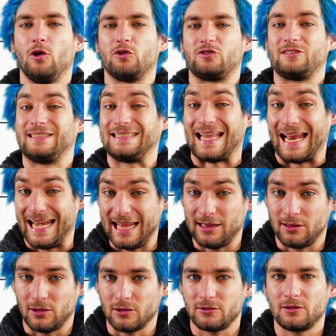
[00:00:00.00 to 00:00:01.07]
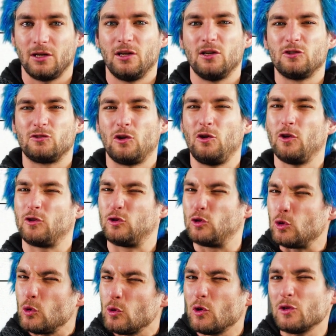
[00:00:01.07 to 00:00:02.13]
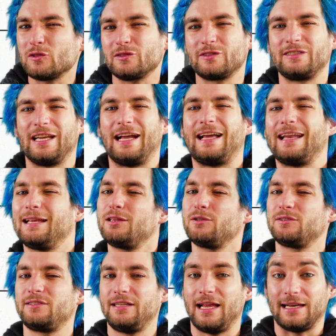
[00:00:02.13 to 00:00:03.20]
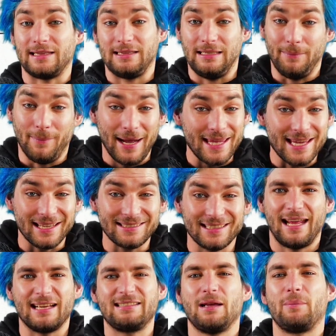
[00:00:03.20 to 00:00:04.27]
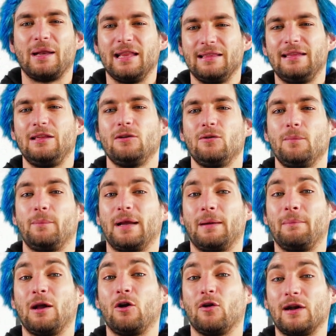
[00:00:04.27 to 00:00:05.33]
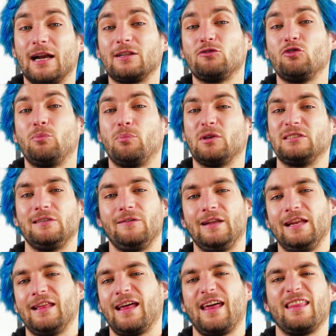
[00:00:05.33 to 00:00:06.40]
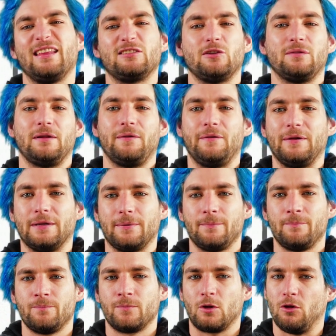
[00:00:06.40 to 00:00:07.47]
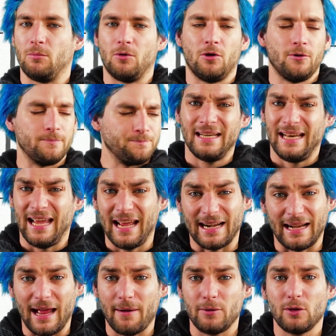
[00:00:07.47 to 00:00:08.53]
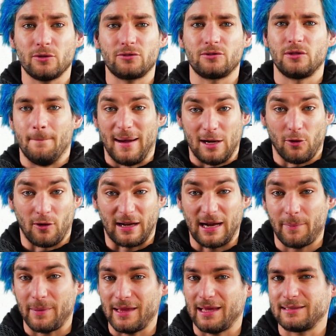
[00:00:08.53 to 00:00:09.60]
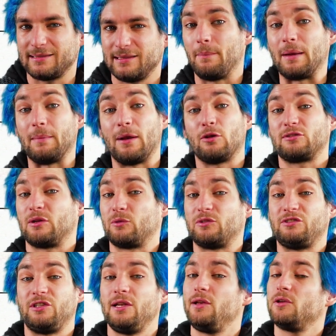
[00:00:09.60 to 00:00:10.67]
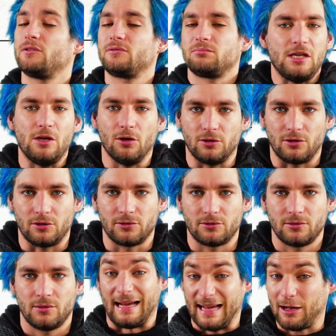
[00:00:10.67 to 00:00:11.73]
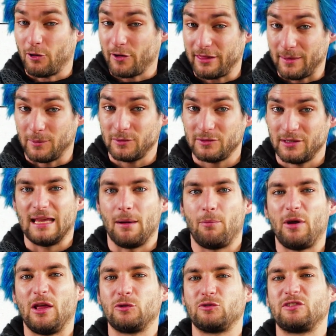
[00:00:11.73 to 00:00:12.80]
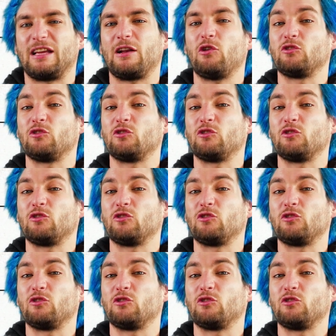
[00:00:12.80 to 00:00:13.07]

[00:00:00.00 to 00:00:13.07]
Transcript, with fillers: los talentos son los trucos, secretos y artimañas que has aprendido para mejorar tus posibilidades de sobrevivir como leer labios, manos rápidas, primeros auxilios y otros. Recordemos que puedes usar